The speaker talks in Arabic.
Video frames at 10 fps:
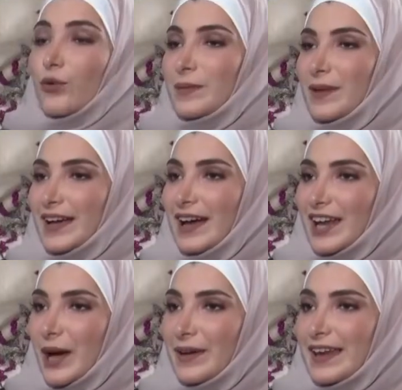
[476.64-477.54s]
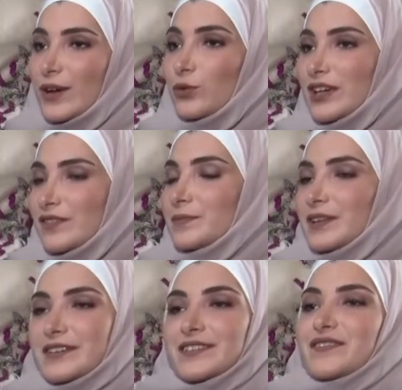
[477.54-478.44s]
وين مكان عملك وكيف
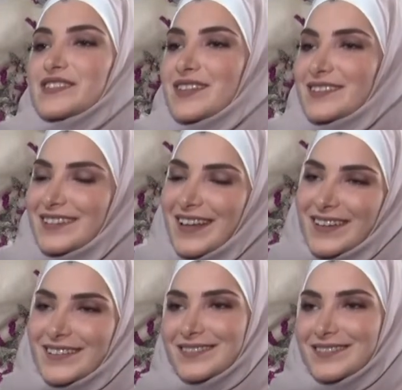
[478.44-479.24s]
بتعرضي فساتينك